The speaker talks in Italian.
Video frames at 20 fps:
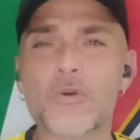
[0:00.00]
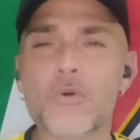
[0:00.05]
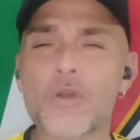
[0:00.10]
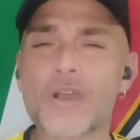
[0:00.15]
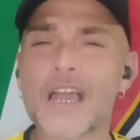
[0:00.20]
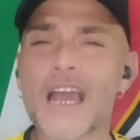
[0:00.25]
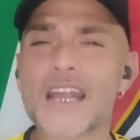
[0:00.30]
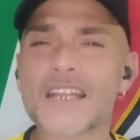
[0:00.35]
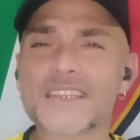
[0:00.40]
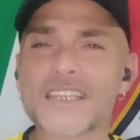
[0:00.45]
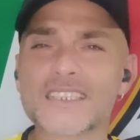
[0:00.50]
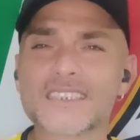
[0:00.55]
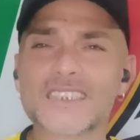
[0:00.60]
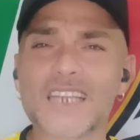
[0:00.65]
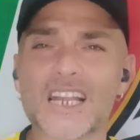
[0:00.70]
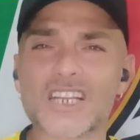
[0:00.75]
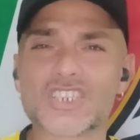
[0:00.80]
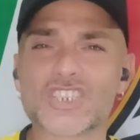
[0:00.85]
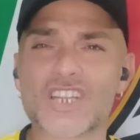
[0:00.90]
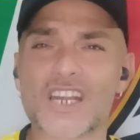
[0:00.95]
Carta
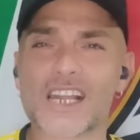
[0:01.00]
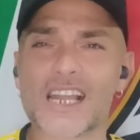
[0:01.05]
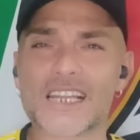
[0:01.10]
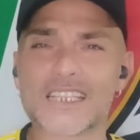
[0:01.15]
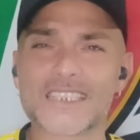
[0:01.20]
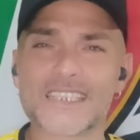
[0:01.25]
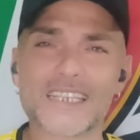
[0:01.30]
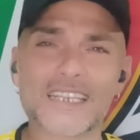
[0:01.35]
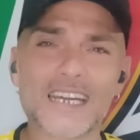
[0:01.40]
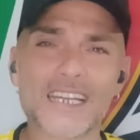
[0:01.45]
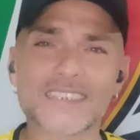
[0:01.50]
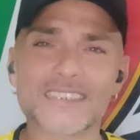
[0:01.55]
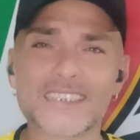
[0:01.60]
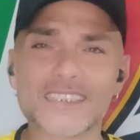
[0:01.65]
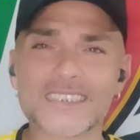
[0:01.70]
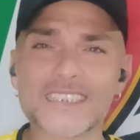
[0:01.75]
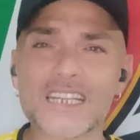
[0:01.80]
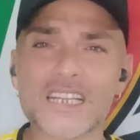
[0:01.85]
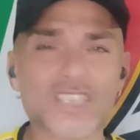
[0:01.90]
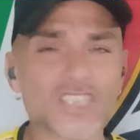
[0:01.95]
straccia, ragazzi, carta
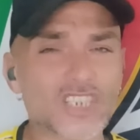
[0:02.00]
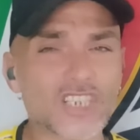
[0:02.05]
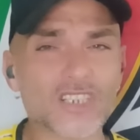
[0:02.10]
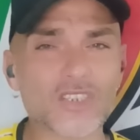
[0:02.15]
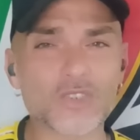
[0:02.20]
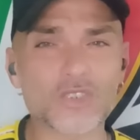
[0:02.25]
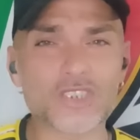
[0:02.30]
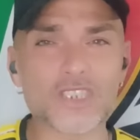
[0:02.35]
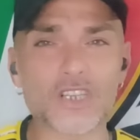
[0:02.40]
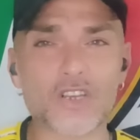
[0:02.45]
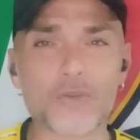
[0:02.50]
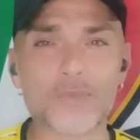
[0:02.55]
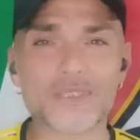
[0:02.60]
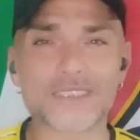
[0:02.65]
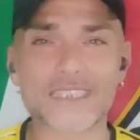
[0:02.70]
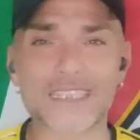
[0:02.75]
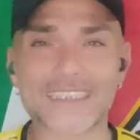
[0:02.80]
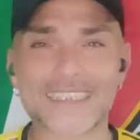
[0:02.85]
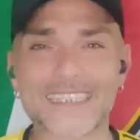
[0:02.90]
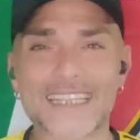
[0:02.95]
straccia, così come è
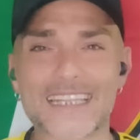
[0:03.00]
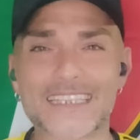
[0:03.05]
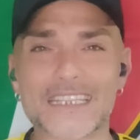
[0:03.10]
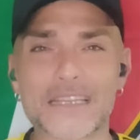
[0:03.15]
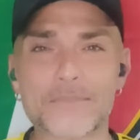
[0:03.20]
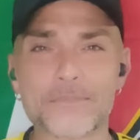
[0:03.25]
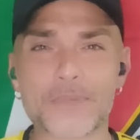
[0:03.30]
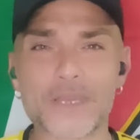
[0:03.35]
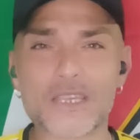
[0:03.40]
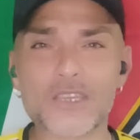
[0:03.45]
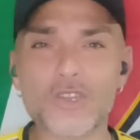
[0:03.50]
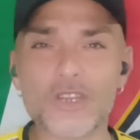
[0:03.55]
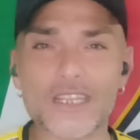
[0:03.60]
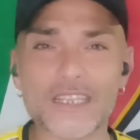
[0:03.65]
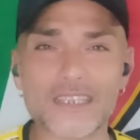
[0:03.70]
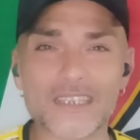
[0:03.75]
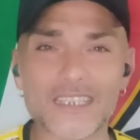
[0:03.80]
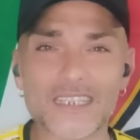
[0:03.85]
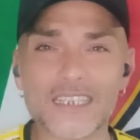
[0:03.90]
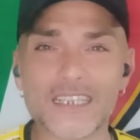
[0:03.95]
stata data impegno
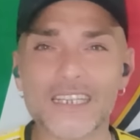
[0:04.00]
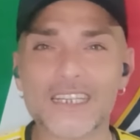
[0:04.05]
l'Inter